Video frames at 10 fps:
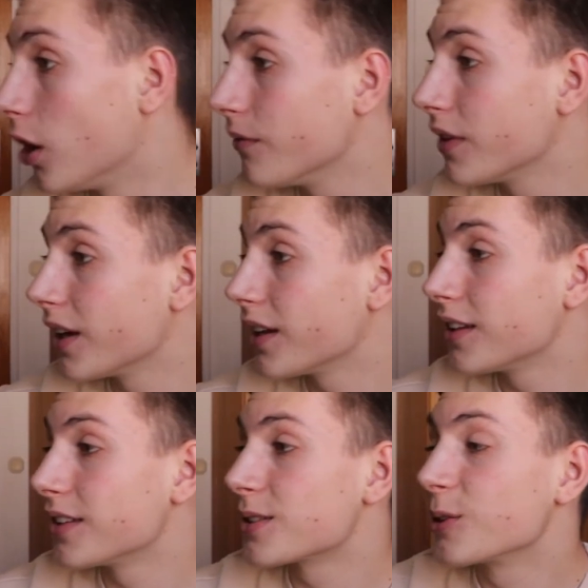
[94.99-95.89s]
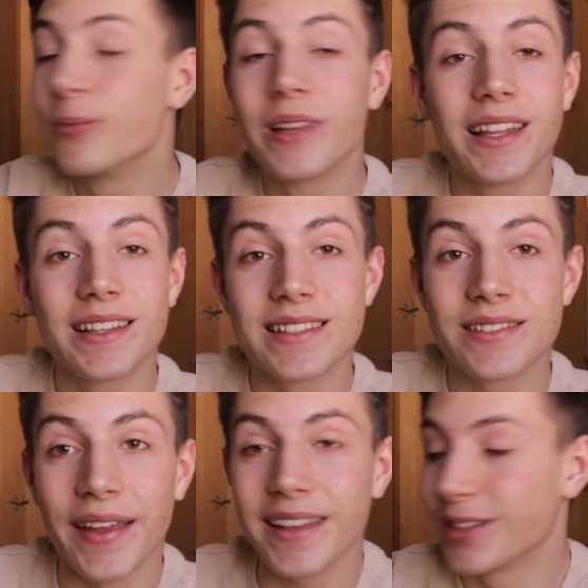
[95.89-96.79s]
Kommen wir zum
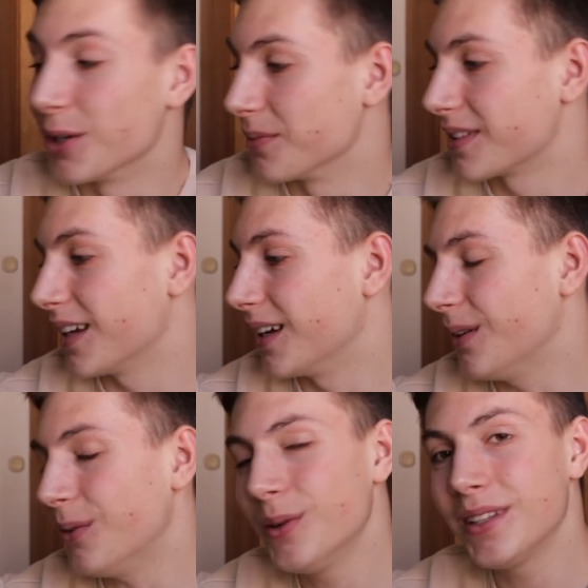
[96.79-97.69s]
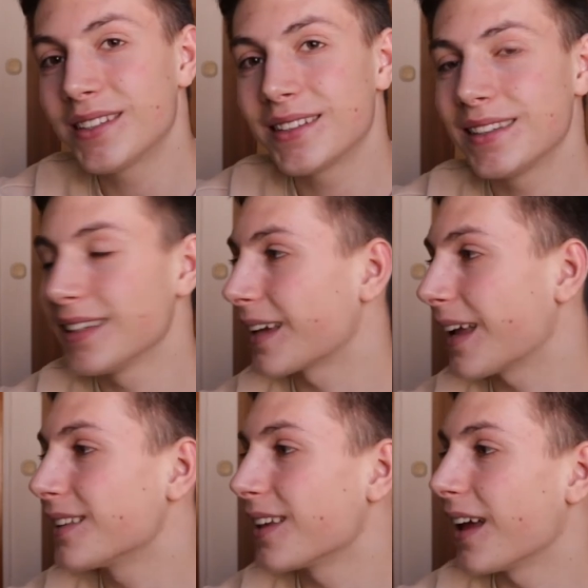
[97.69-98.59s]
zweiten Kommentar und
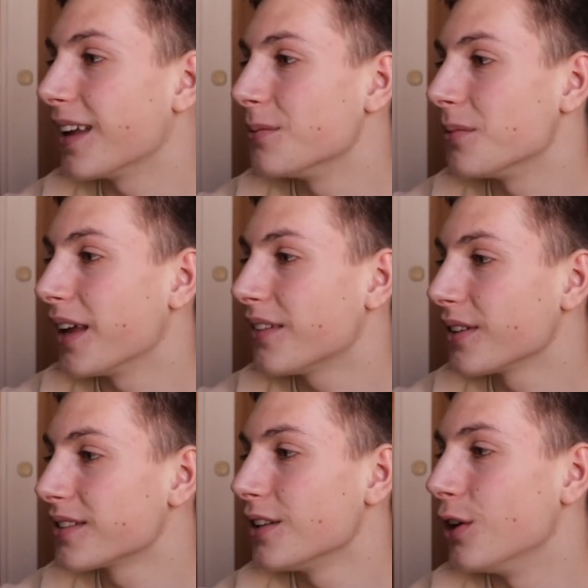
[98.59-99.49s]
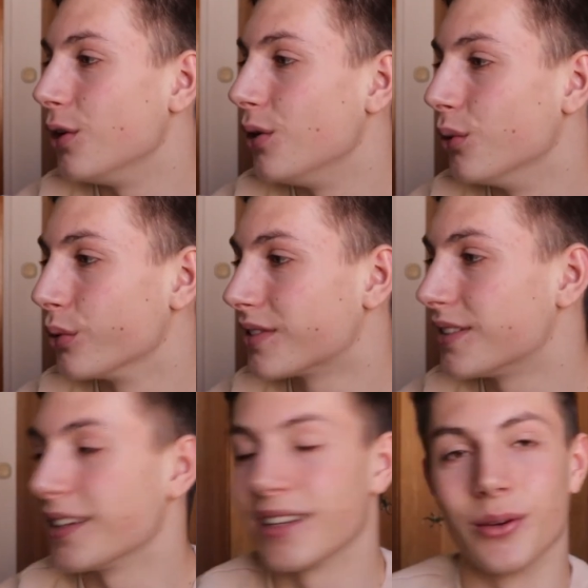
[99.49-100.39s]
direkt einem etwas
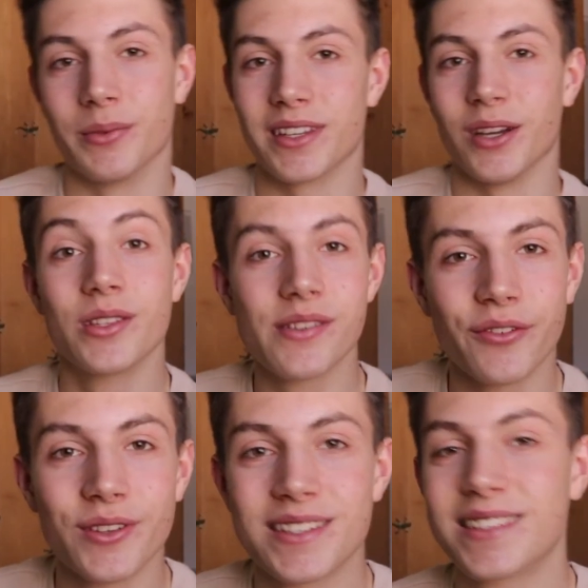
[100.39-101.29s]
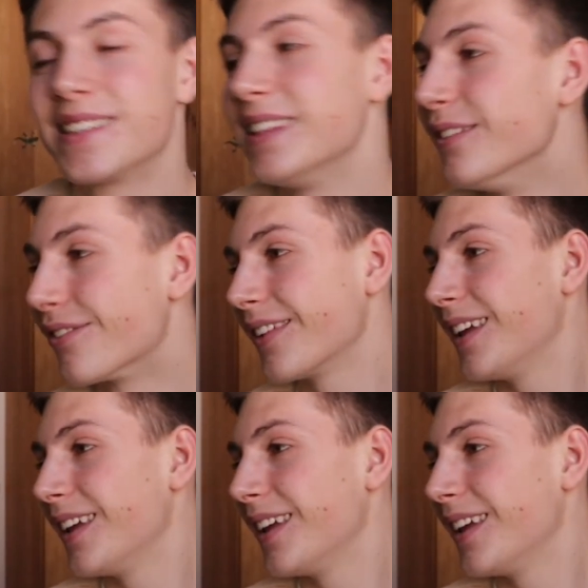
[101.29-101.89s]
lustigen Kommentar. Und zwar von Steve.